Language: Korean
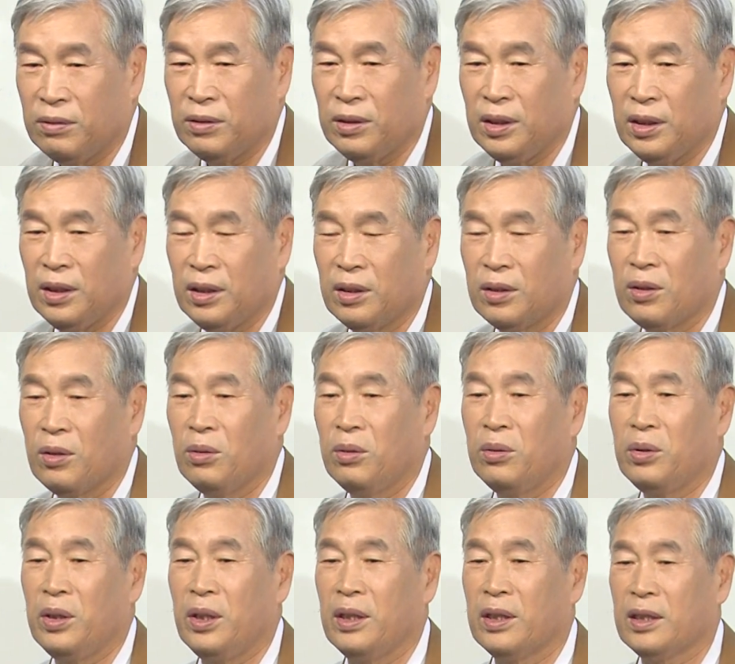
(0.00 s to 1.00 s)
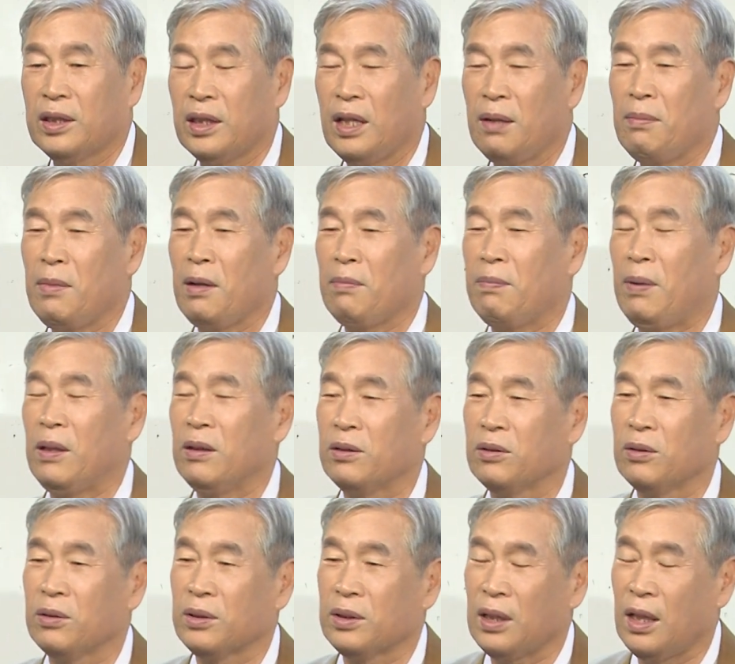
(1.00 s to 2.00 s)
우리 교리
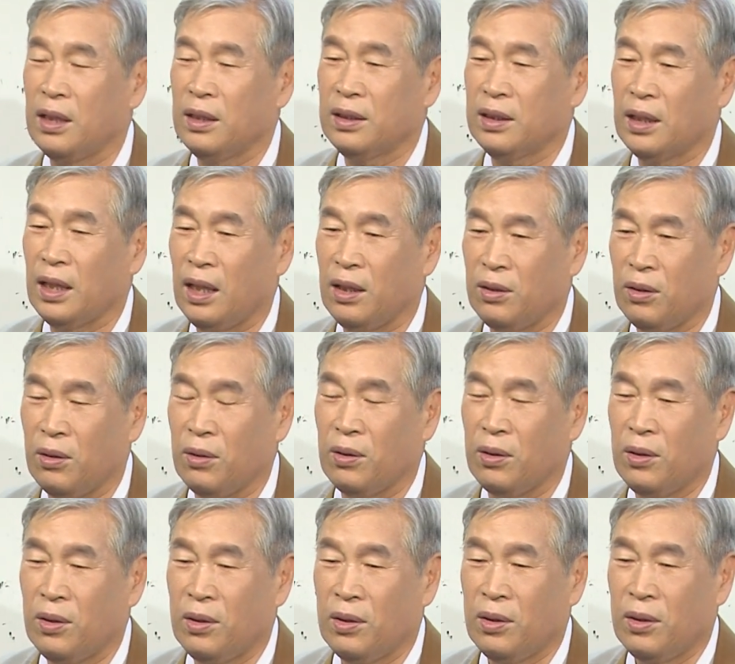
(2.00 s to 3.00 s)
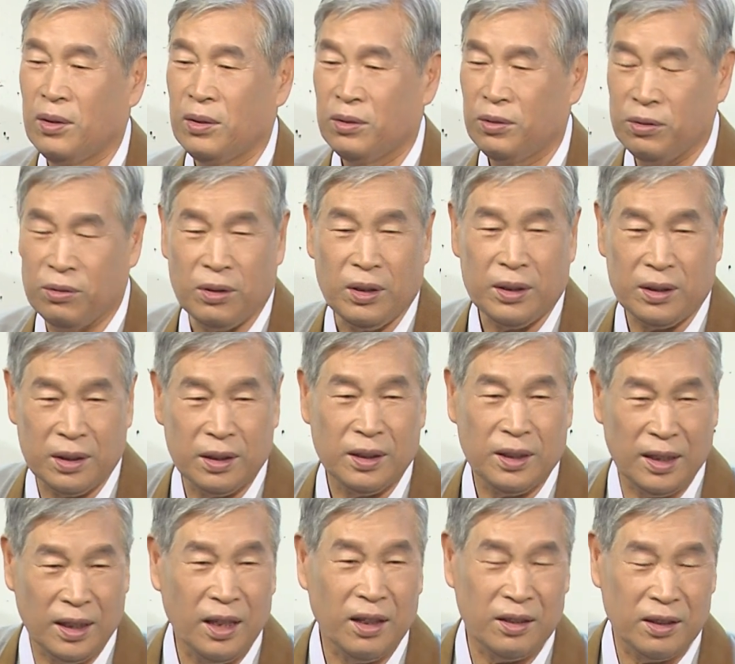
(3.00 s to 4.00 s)
삼막팔조 사은사요 중에서
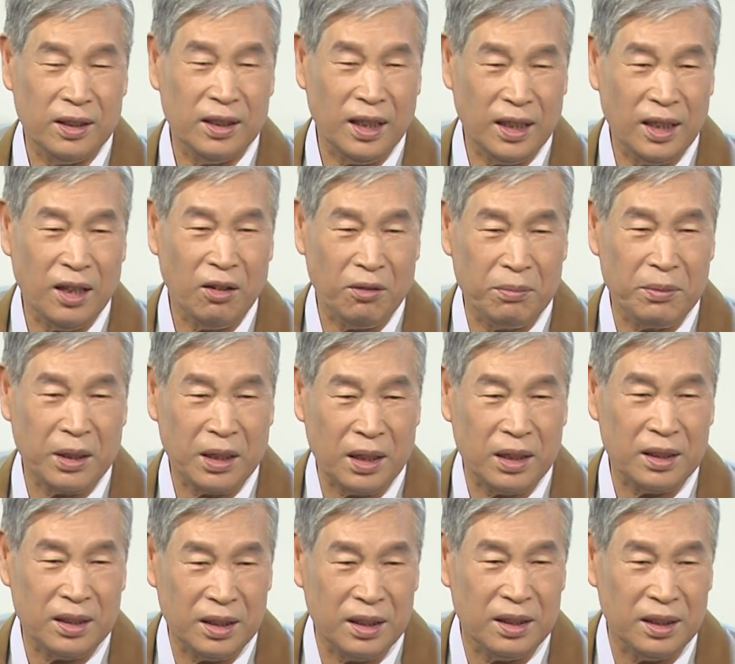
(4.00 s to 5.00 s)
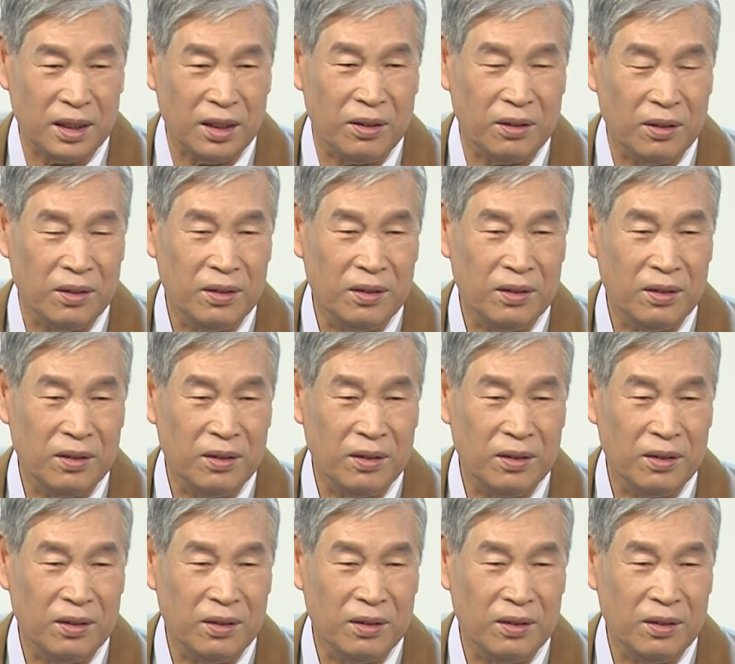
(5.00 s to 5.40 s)
어디에, 어디에 나옵니까? 신이요.